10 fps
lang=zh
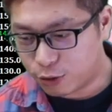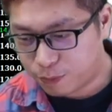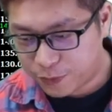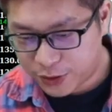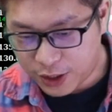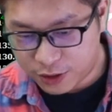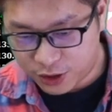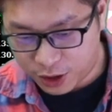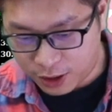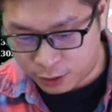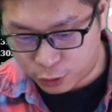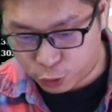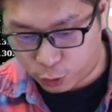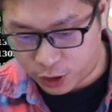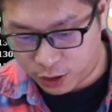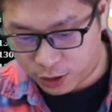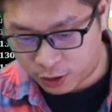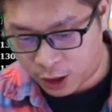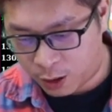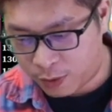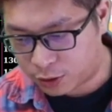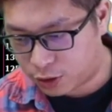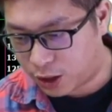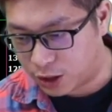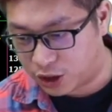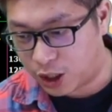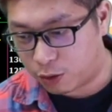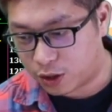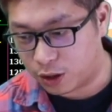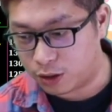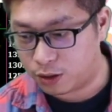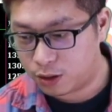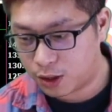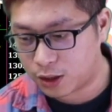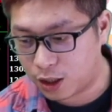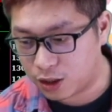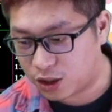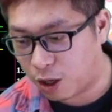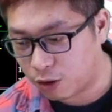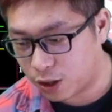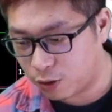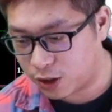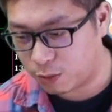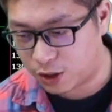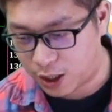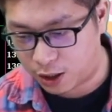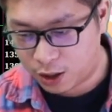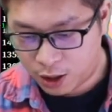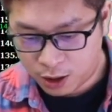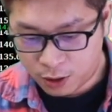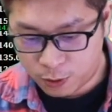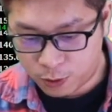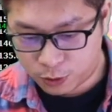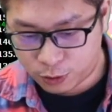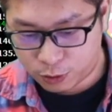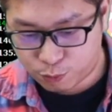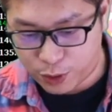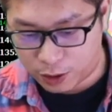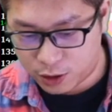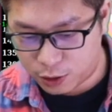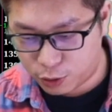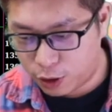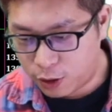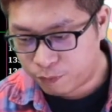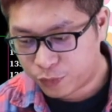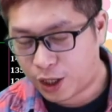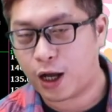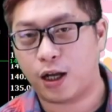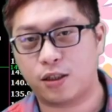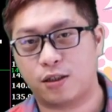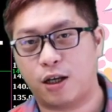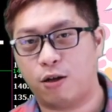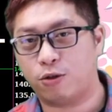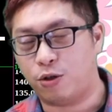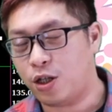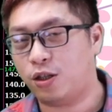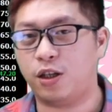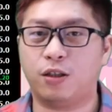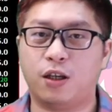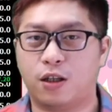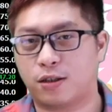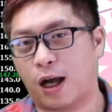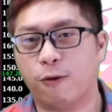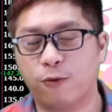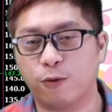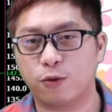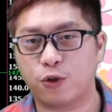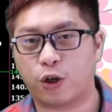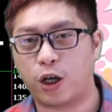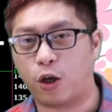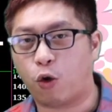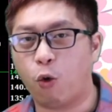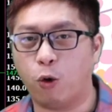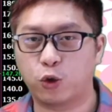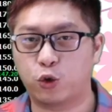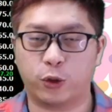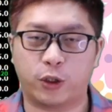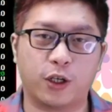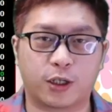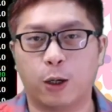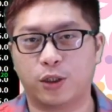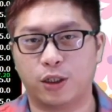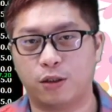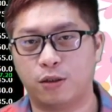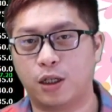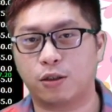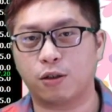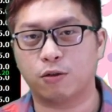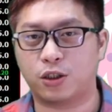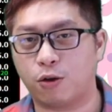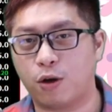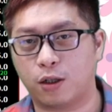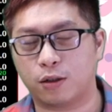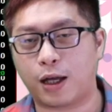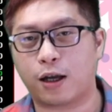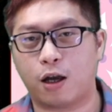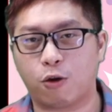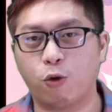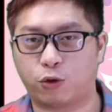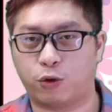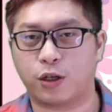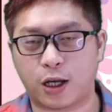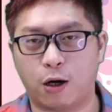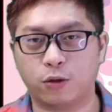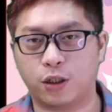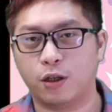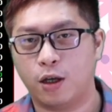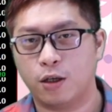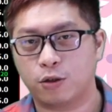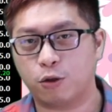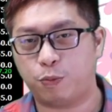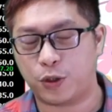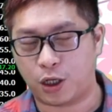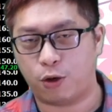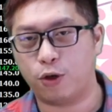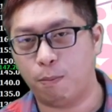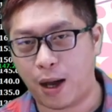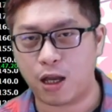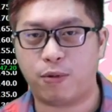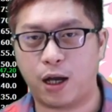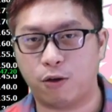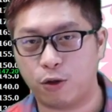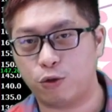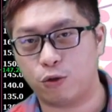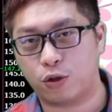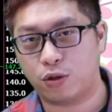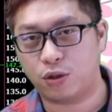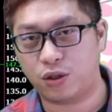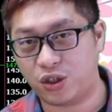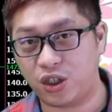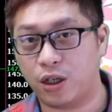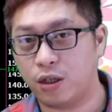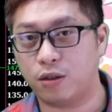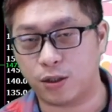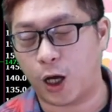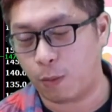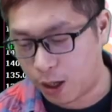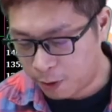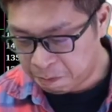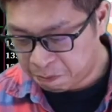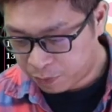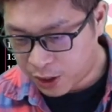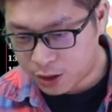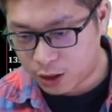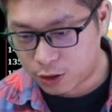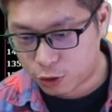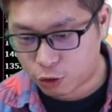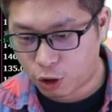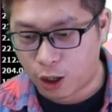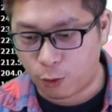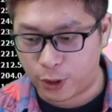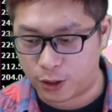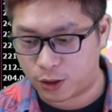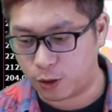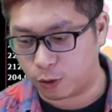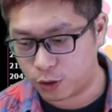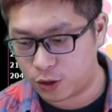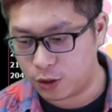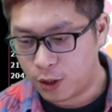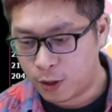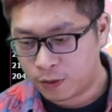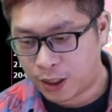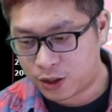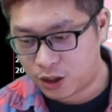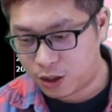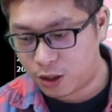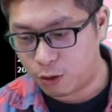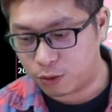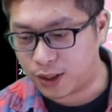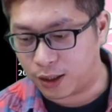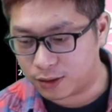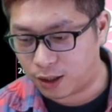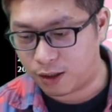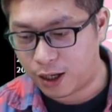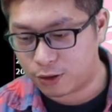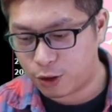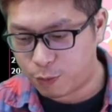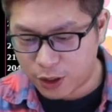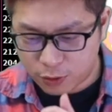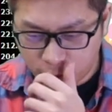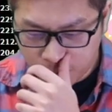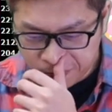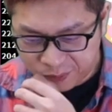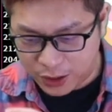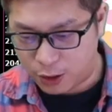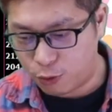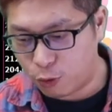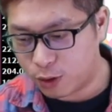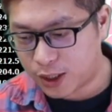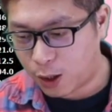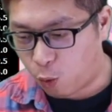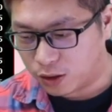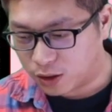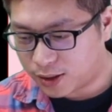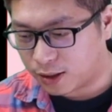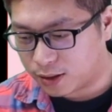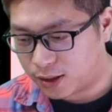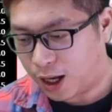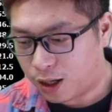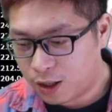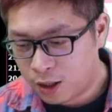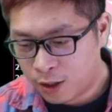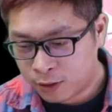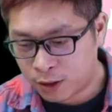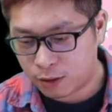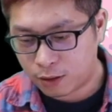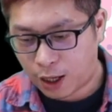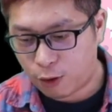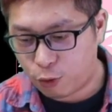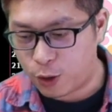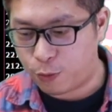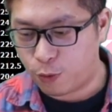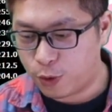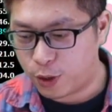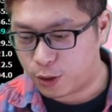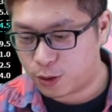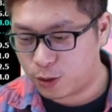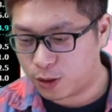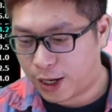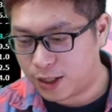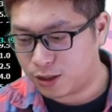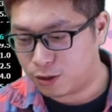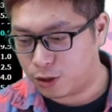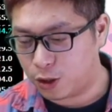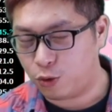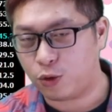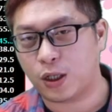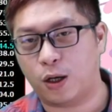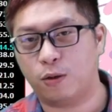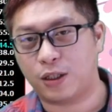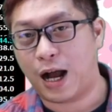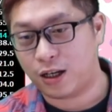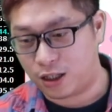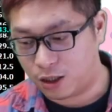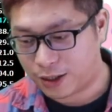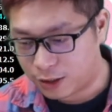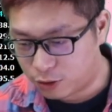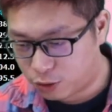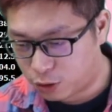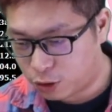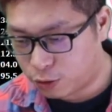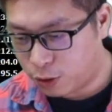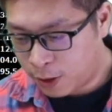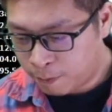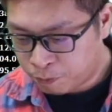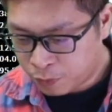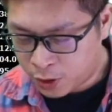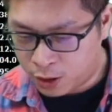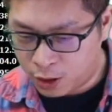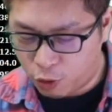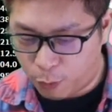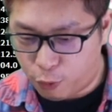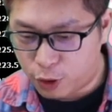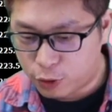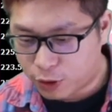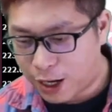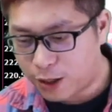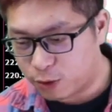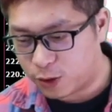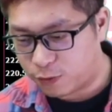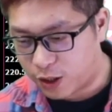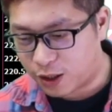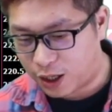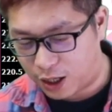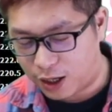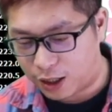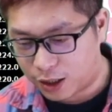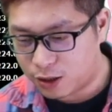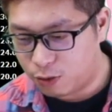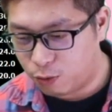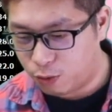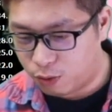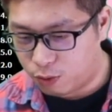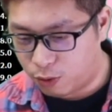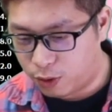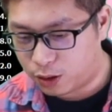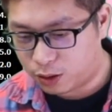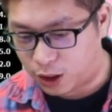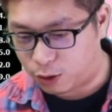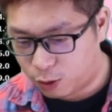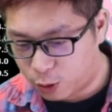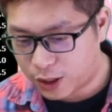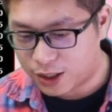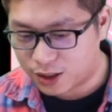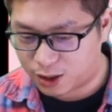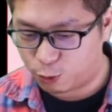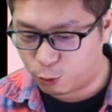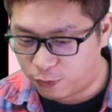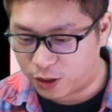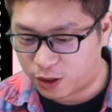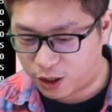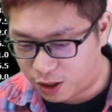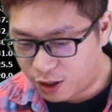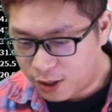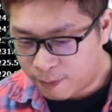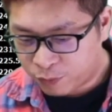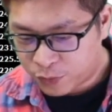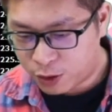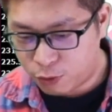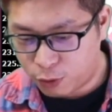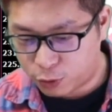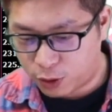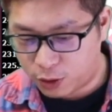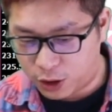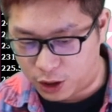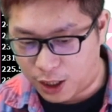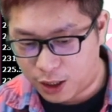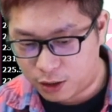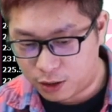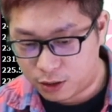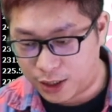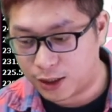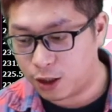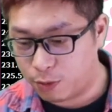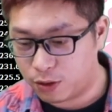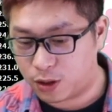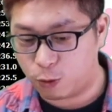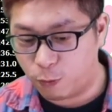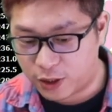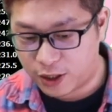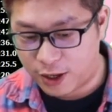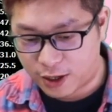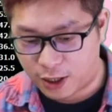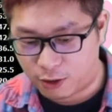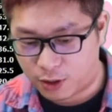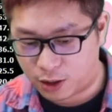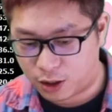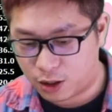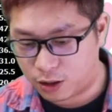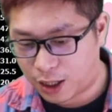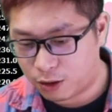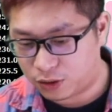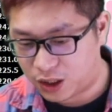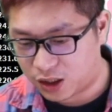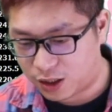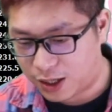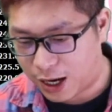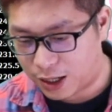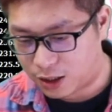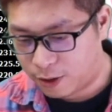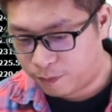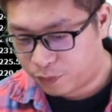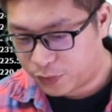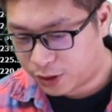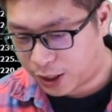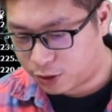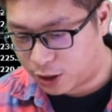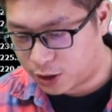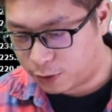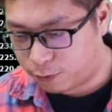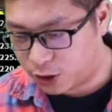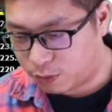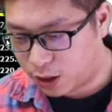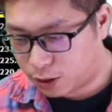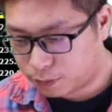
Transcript: 就像新塘昨天的 K 棒就是很小根，那这样很小根会怎么样？呃，就表示说它只要有一点点的涨幅就可以过昨天的高点了。那这种情况，大家看到过昨天高点就比较会有买盘会去接，你知道吗？但像创维这种，就是它今天有涨上来，所以变成说你如果再往上涨。那他会不会就是开始有点遇到压力的感觉？所以说，呃，我不会去看六十分 K 啦，但是我会顶多会看十五分 K。那如果说以他假设我们用十五分 K 来看的话，你可能看到第一层的压力大概就在这附近吧，